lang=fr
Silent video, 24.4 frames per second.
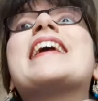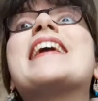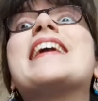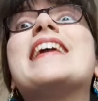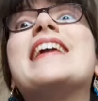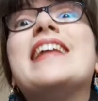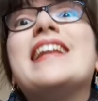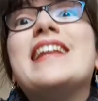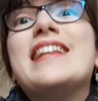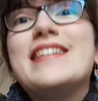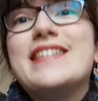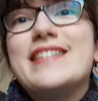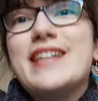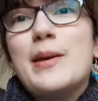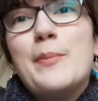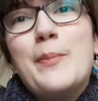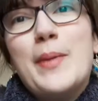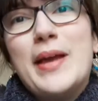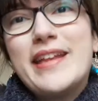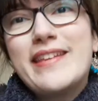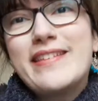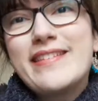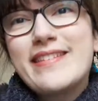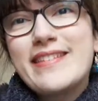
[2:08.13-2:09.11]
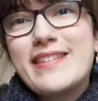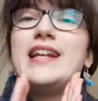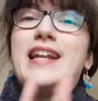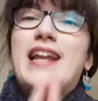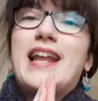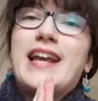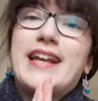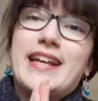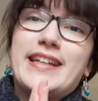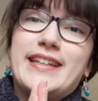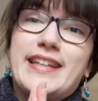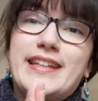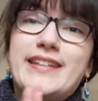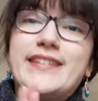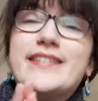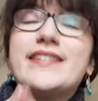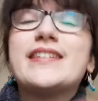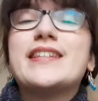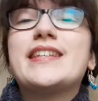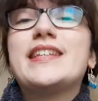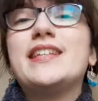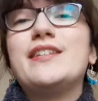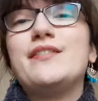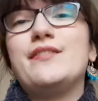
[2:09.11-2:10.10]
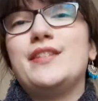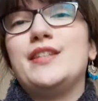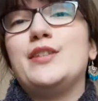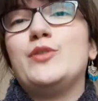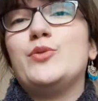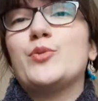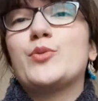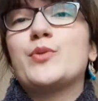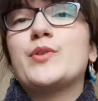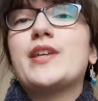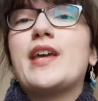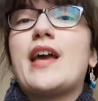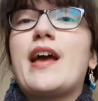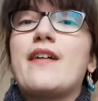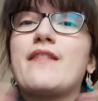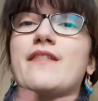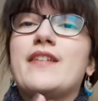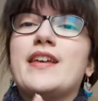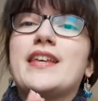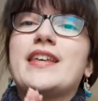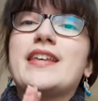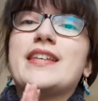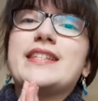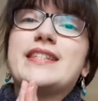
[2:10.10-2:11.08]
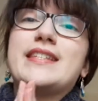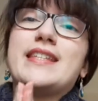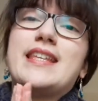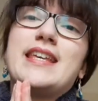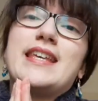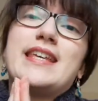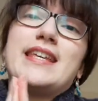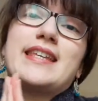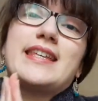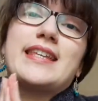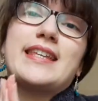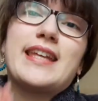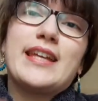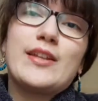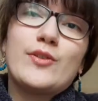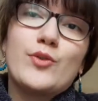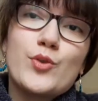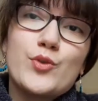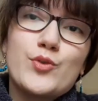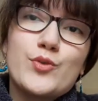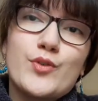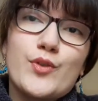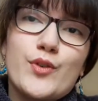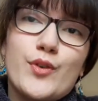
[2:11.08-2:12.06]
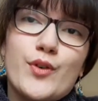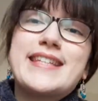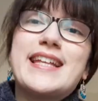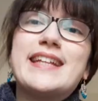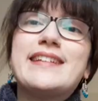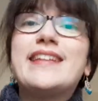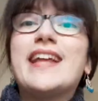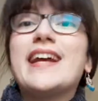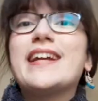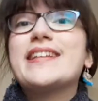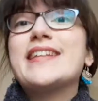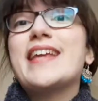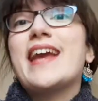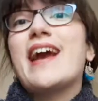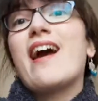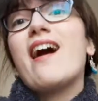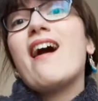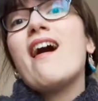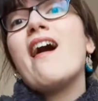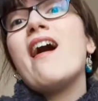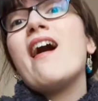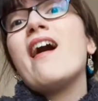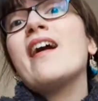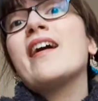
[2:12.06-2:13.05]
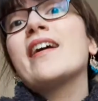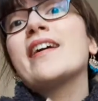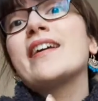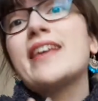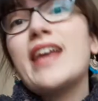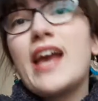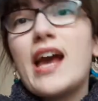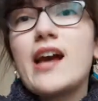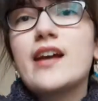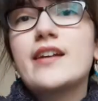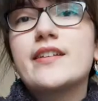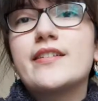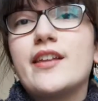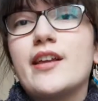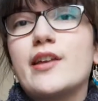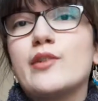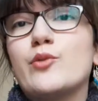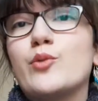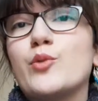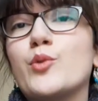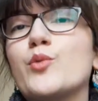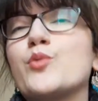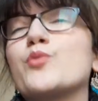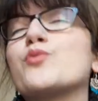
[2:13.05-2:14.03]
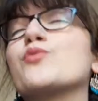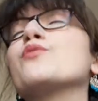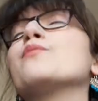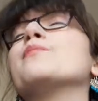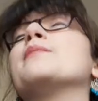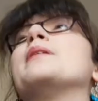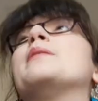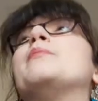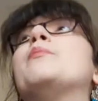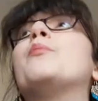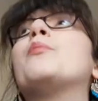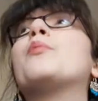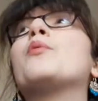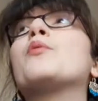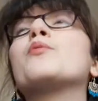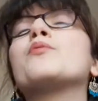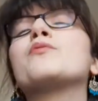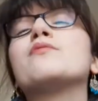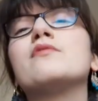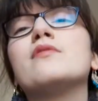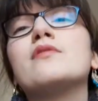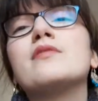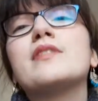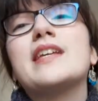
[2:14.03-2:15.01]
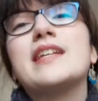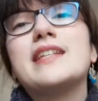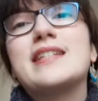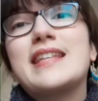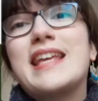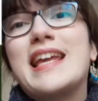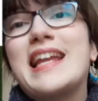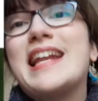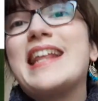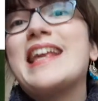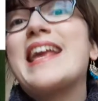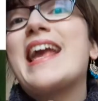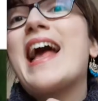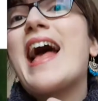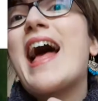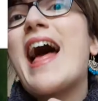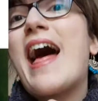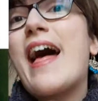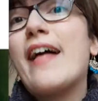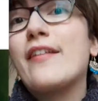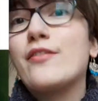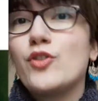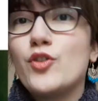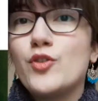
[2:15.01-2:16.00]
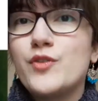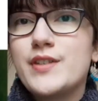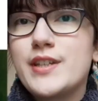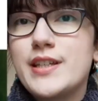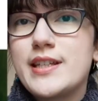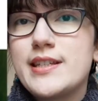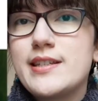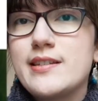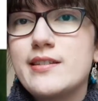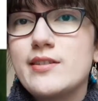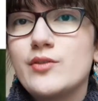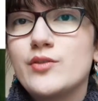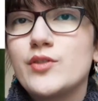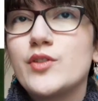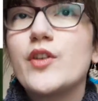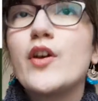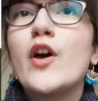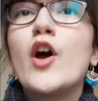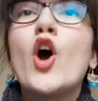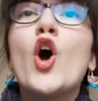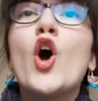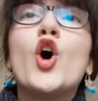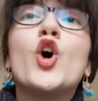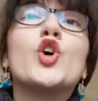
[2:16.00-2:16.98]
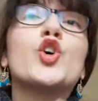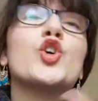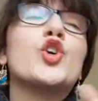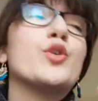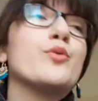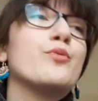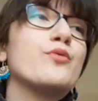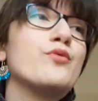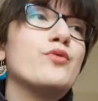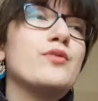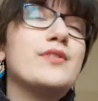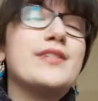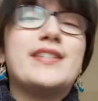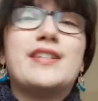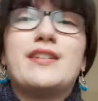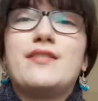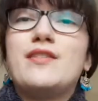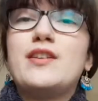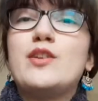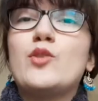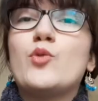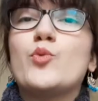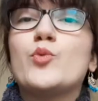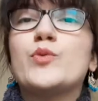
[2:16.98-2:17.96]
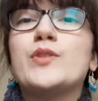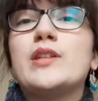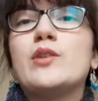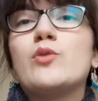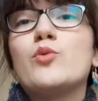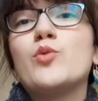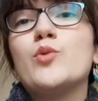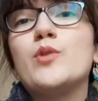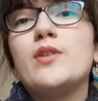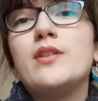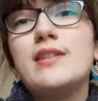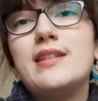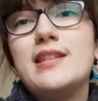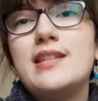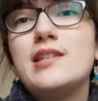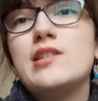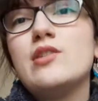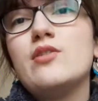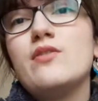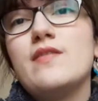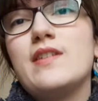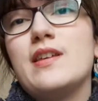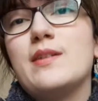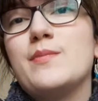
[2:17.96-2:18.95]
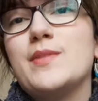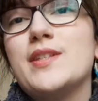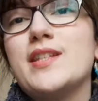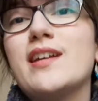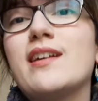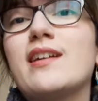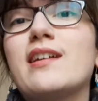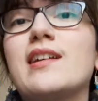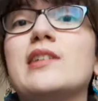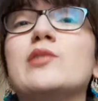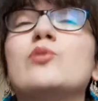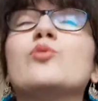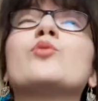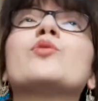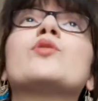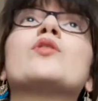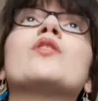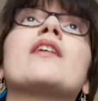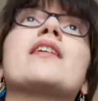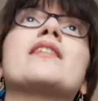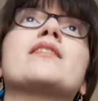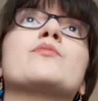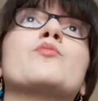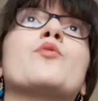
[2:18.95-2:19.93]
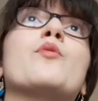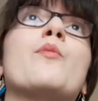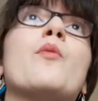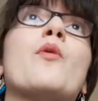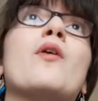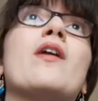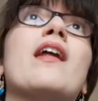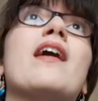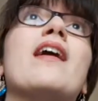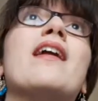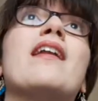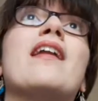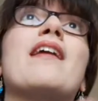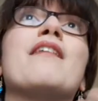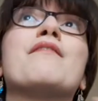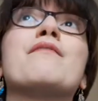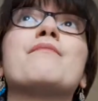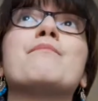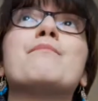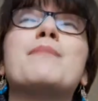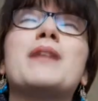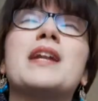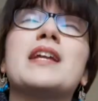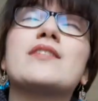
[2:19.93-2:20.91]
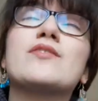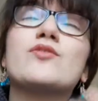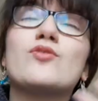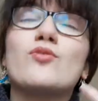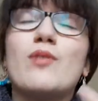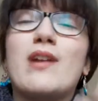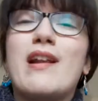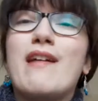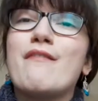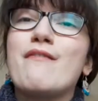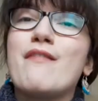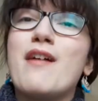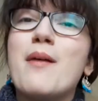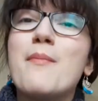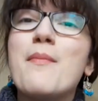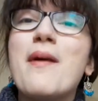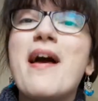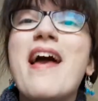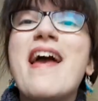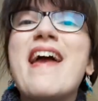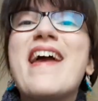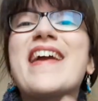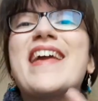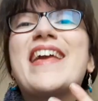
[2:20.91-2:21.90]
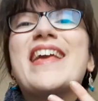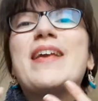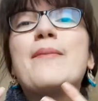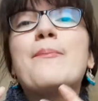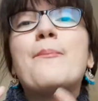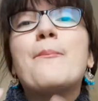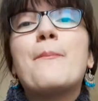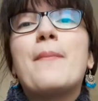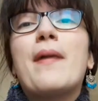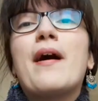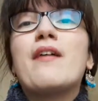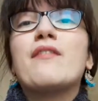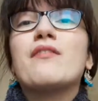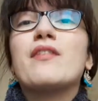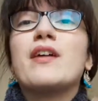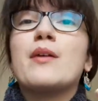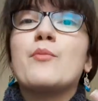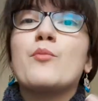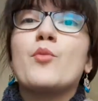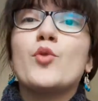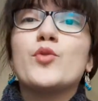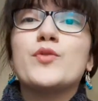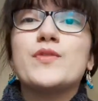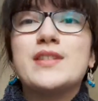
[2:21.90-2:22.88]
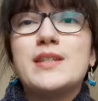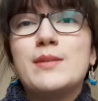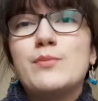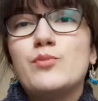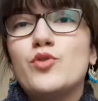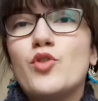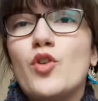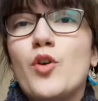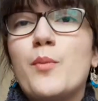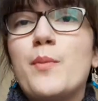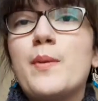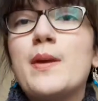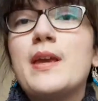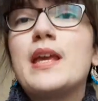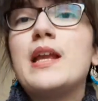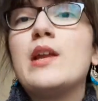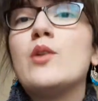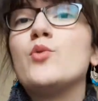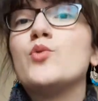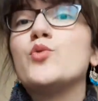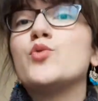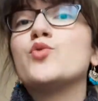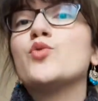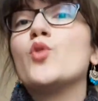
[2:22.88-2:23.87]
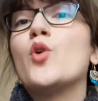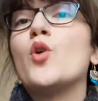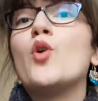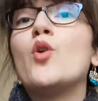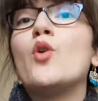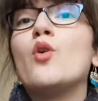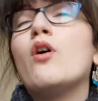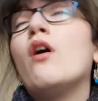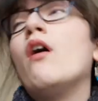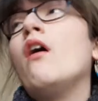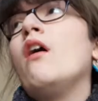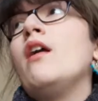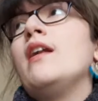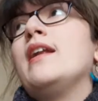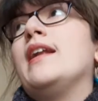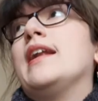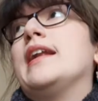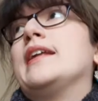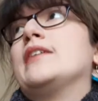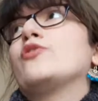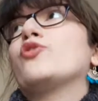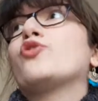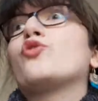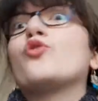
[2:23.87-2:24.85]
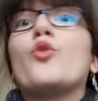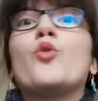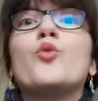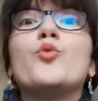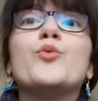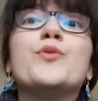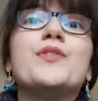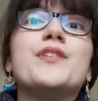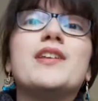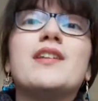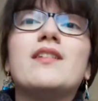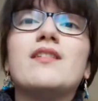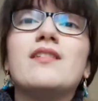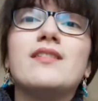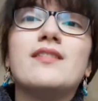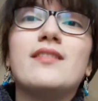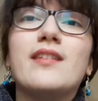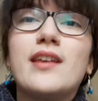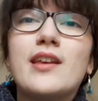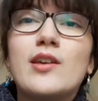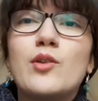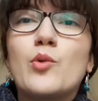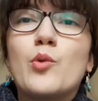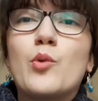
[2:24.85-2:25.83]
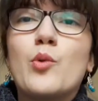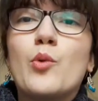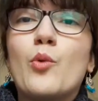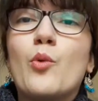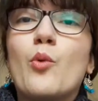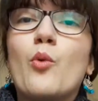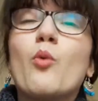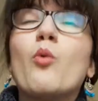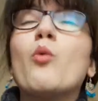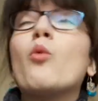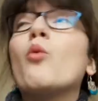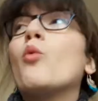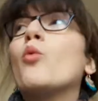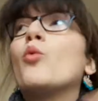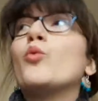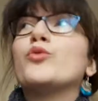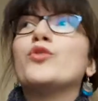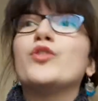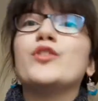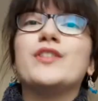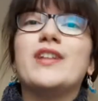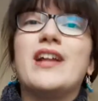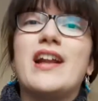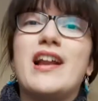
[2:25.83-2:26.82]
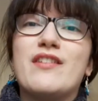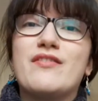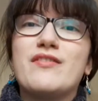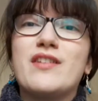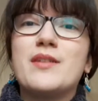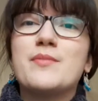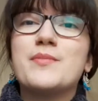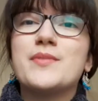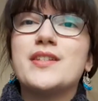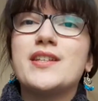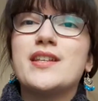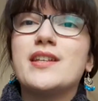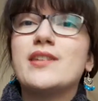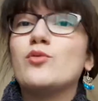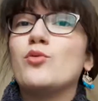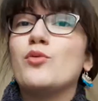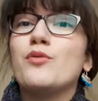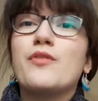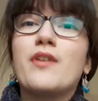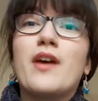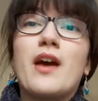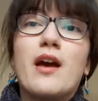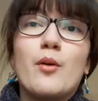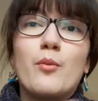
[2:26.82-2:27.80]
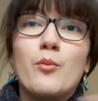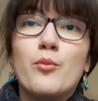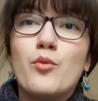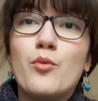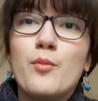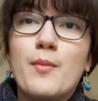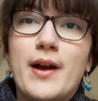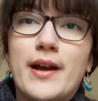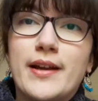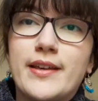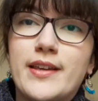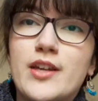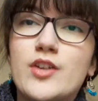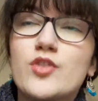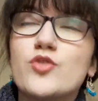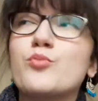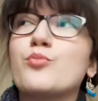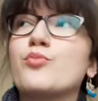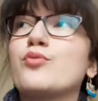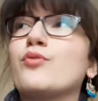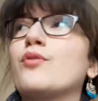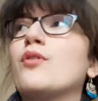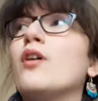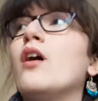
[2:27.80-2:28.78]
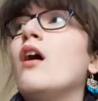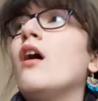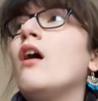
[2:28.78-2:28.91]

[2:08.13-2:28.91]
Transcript: Elisabeth, la cadette, qui vit donc avec ses quatre sœurs. Cette dernière a un caractère de cochon, mais bon Dieu, qu'est-ce qu'elle est attendrissante. Comme vous le savez, on est au 19e siècle et donc à ce moment-là, la place de la femme est pas vraiment tip-top et le seul, la seule utilité que on donne à la femme, c'est de faire un bon mariage pour